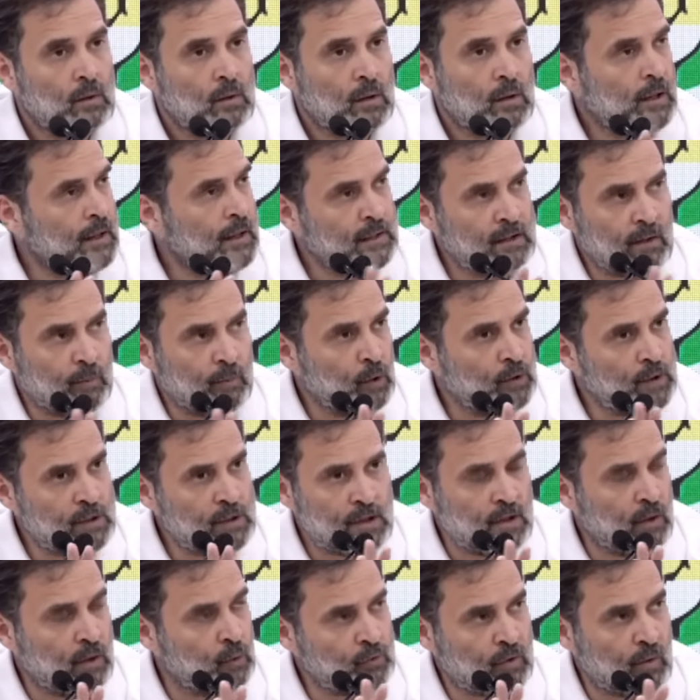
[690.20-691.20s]
नरेंद्र मोदी
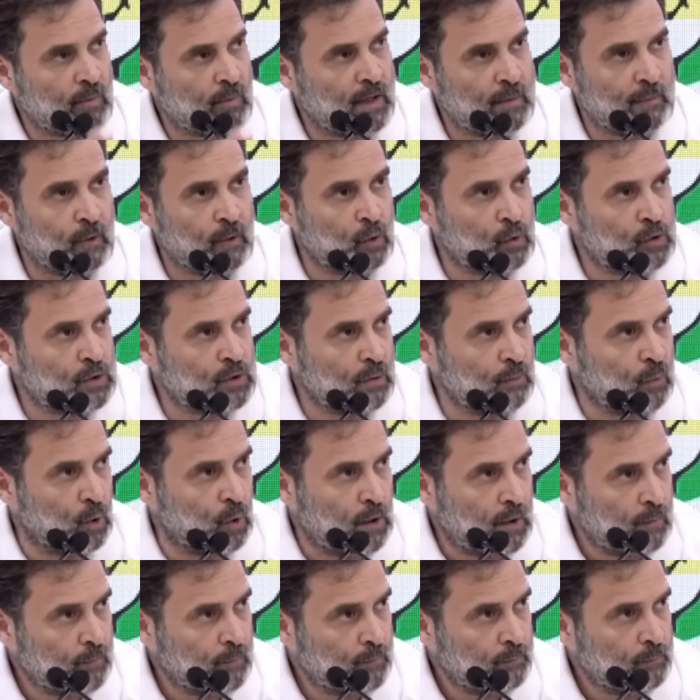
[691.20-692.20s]
जी ने उसके बारे में कुछ नहीं
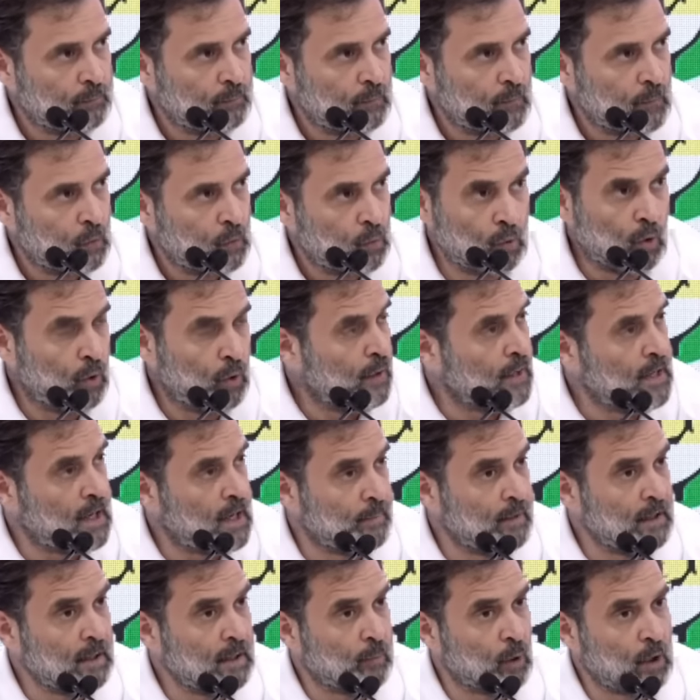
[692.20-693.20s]
बोला उन्होंने यह
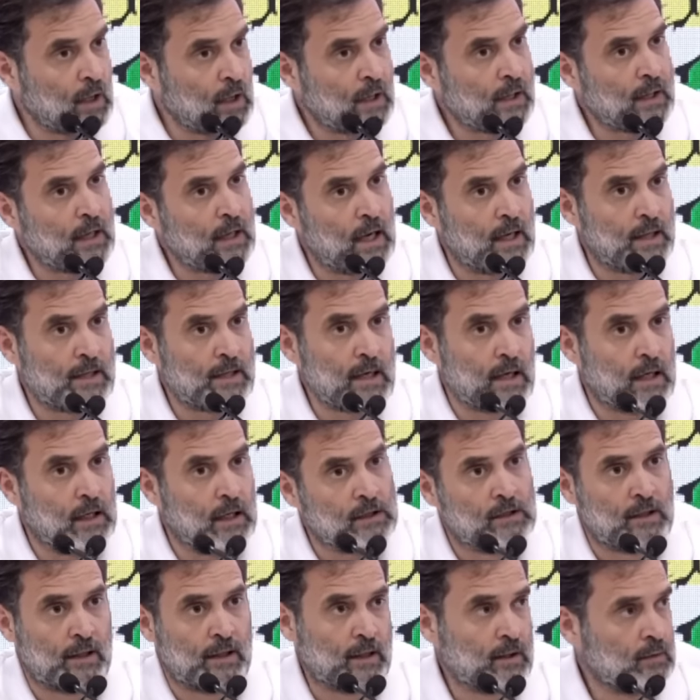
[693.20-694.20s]
भी नहीं बोला कि हां यह
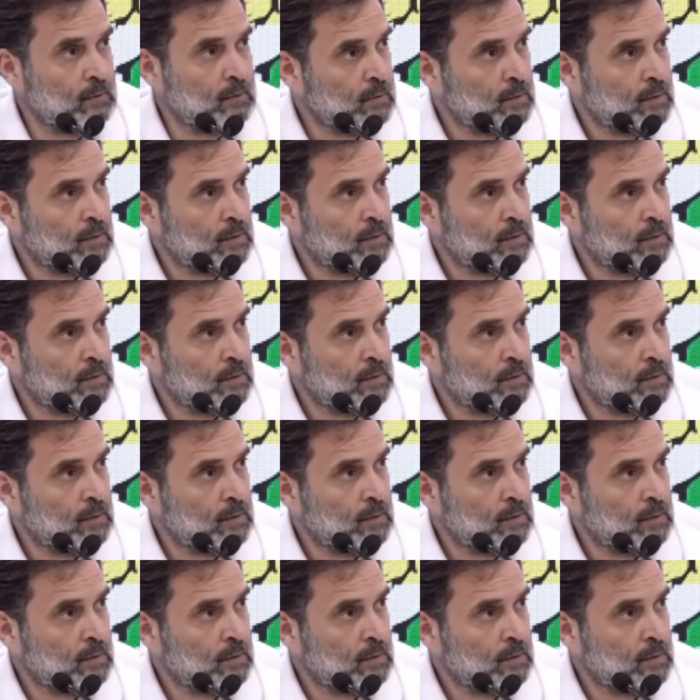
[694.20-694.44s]
गलत है